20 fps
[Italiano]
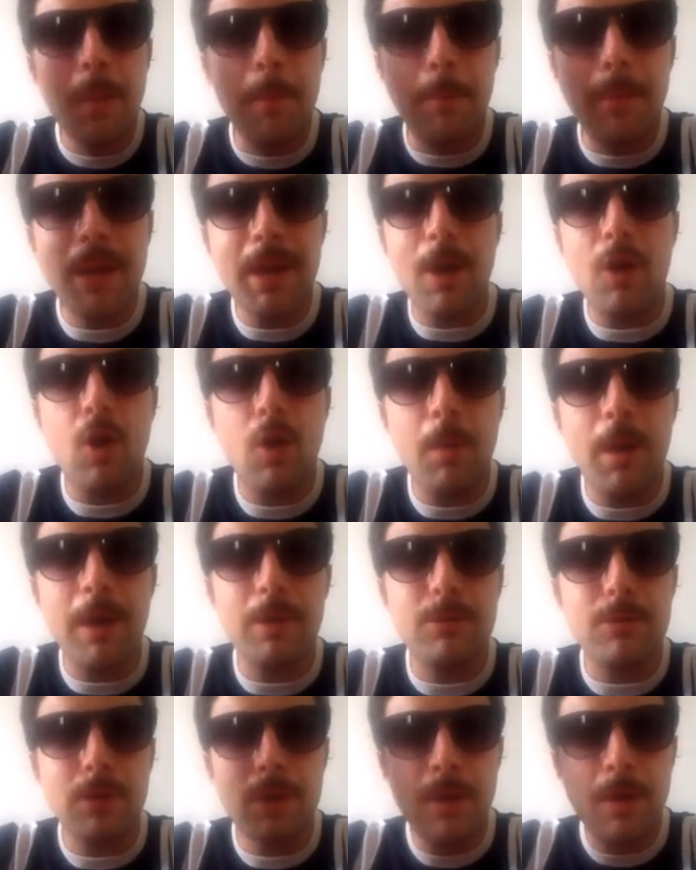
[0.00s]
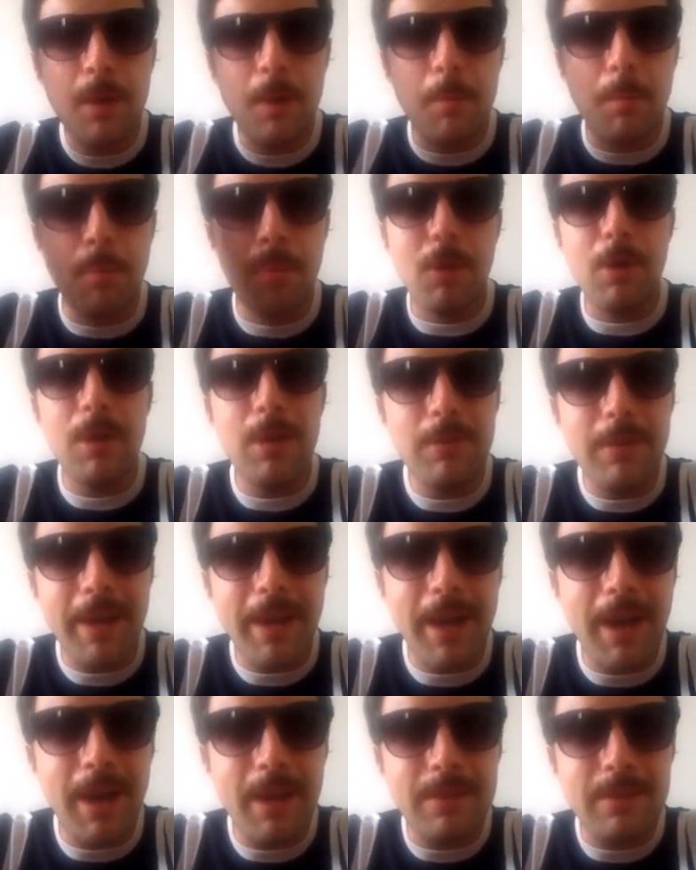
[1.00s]
mi raccomando buone
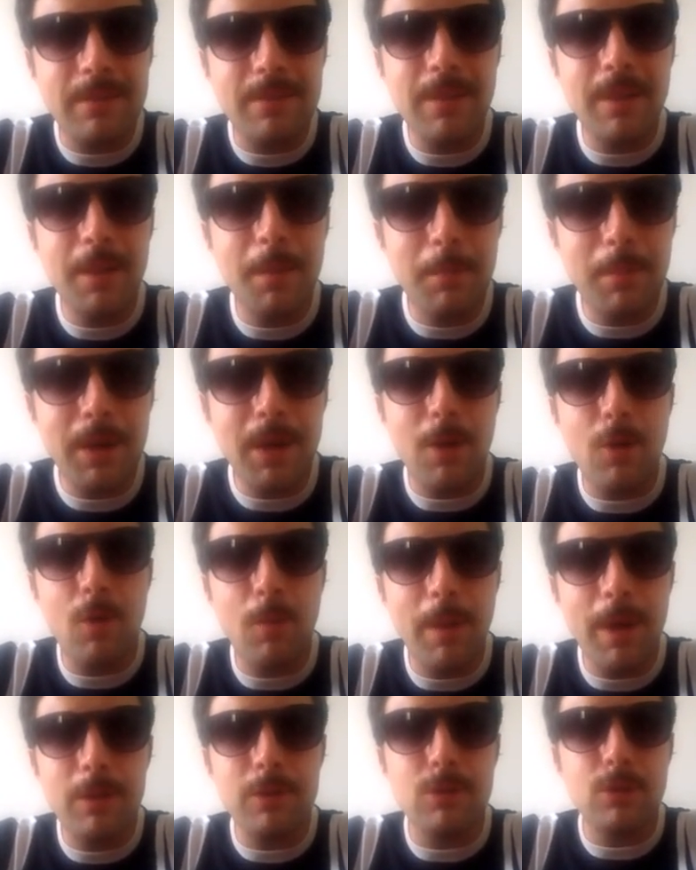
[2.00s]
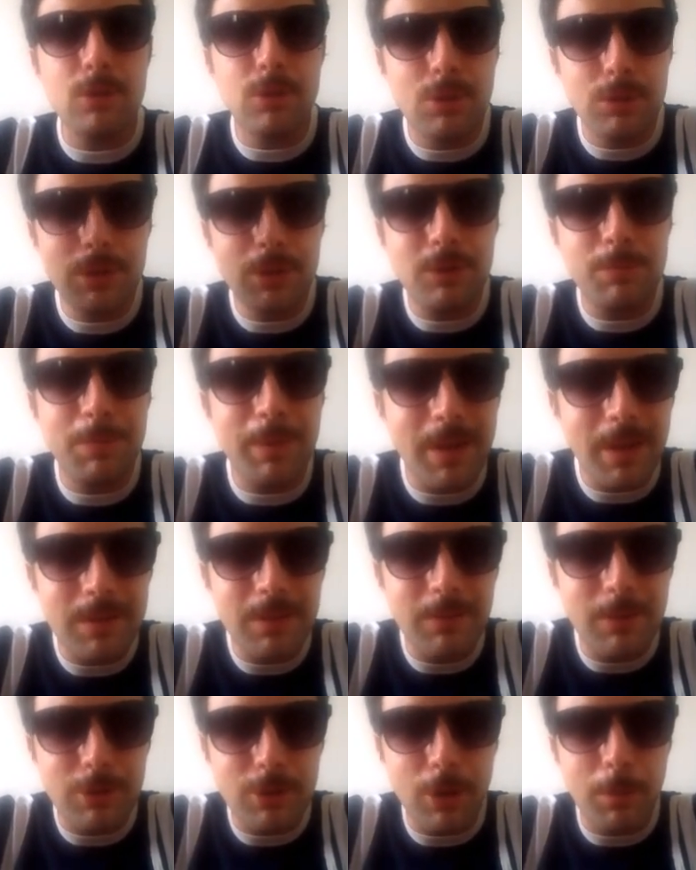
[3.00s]
vacanze mi raccomando non disperatevi